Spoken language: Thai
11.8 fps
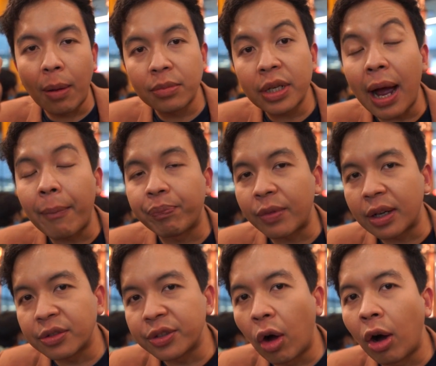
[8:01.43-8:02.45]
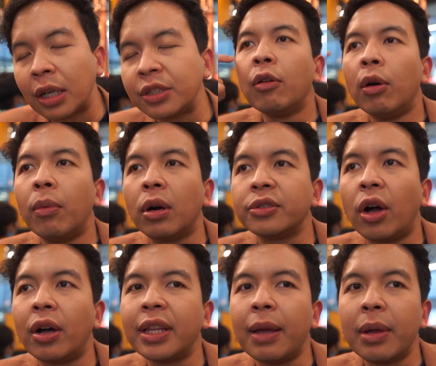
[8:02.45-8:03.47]
ความฉ่าจากซอสอารมณ์ของซ
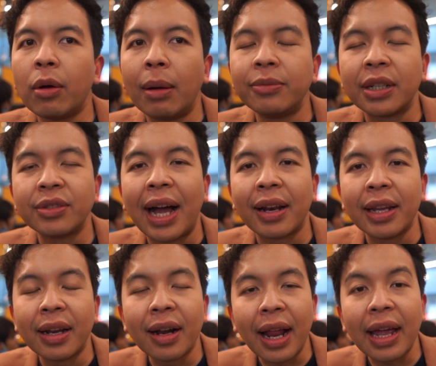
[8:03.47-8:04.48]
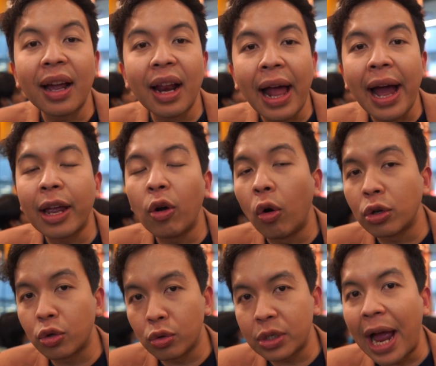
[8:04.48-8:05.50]
อสเนี่ยมีความสักๆ ลิ้นคล้ายๆโค
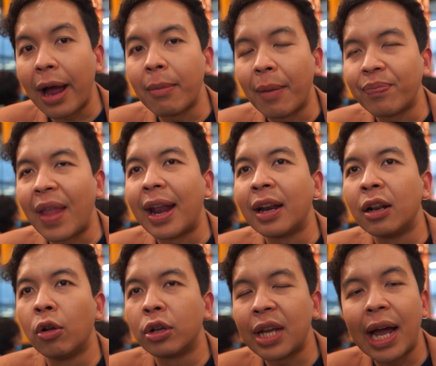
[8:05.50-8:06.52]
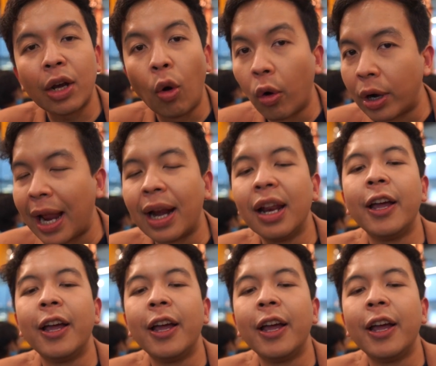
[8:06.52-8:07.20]
จูจังแบบนั้นรสชาติโทนนั้น